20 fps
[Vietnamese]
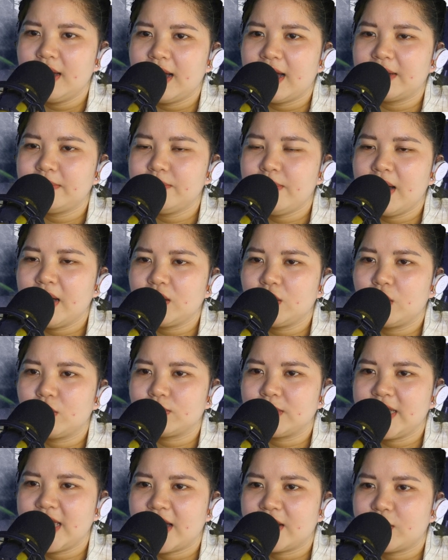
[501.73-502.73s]
Ánh mắt
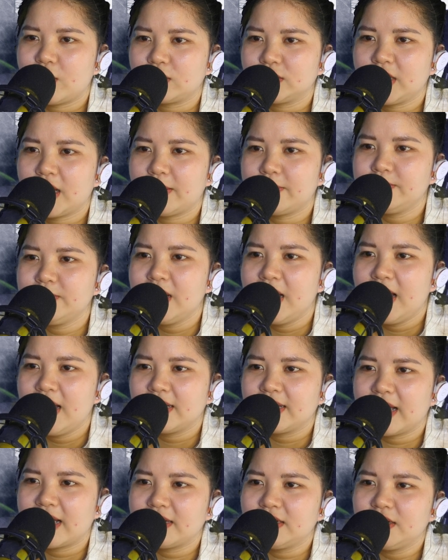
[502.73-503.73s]
Lục Gia đỏ thẫm,
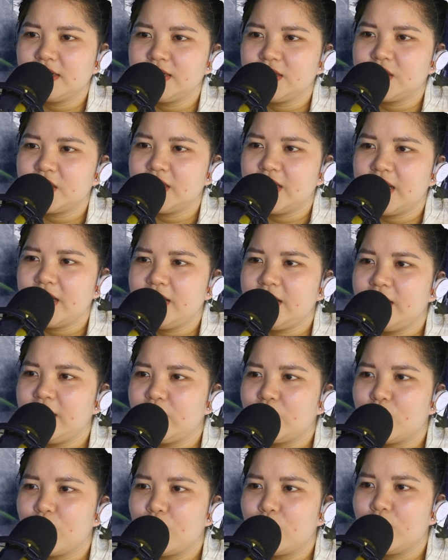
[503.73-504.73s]
cả người trở nên
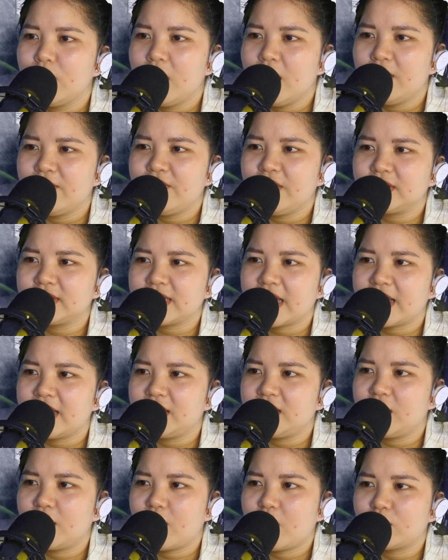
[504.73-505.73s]
điên cuồng, phất
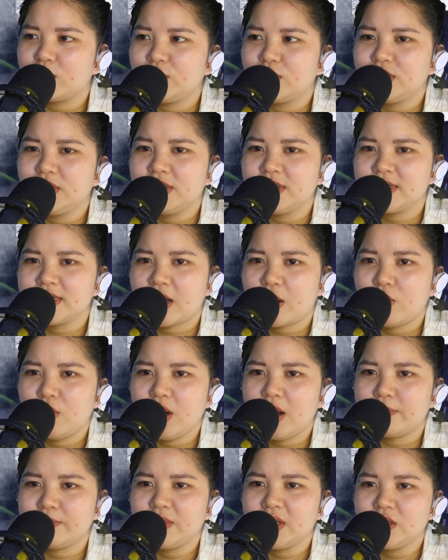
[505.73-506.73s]
tay thì ngọn núi thứ 6
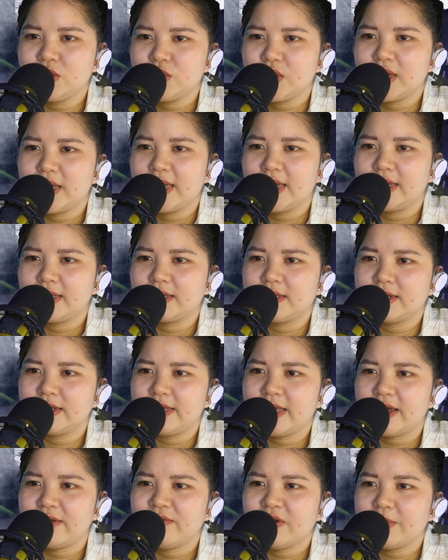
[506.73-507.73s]
lập tức xuất hiện
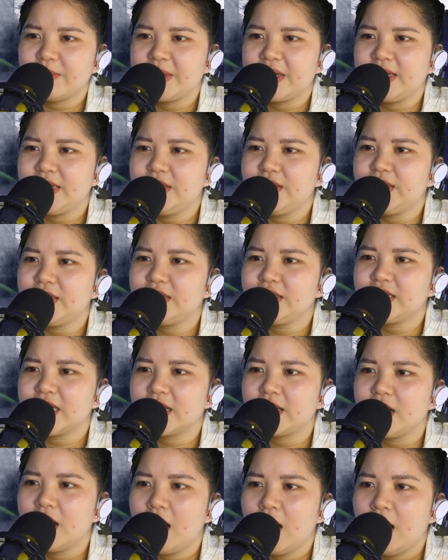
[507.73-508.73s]
từng dãy pháp khí chiến
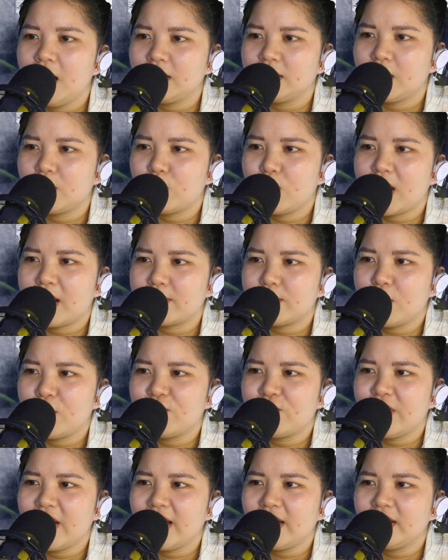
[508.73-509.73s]
tranh, đồng loạt
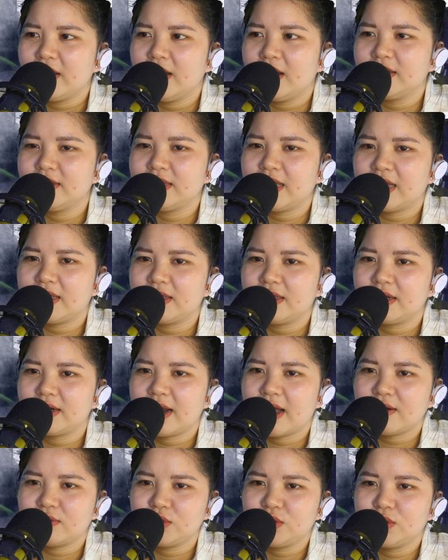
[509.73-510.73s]
bộc phát, hình thành
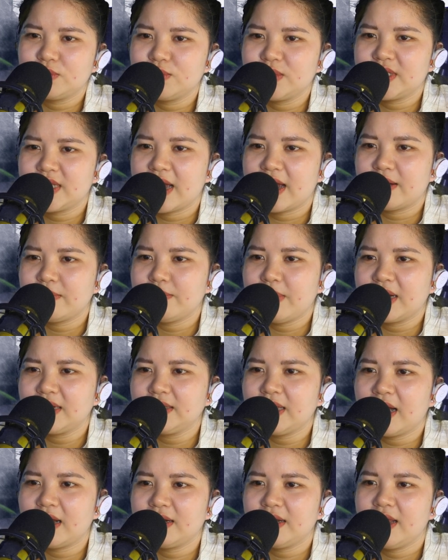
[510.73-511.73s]
từng đạo chùm sáng
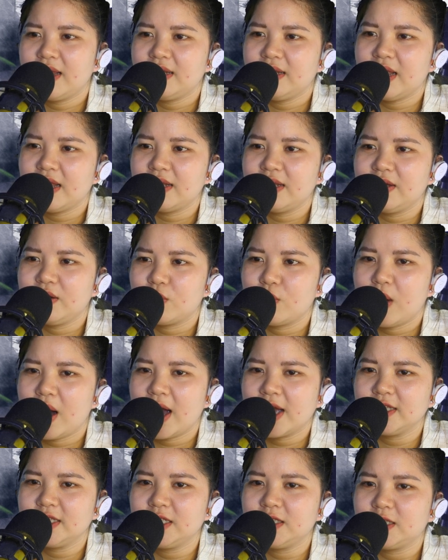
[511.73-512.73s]
bắn thẳng đến đại địa của
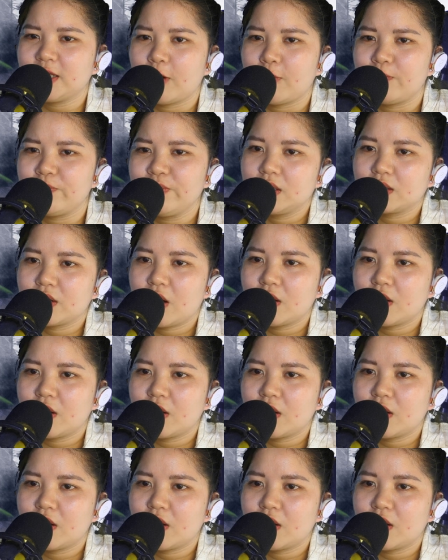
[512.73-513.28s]
hải tinh tộc.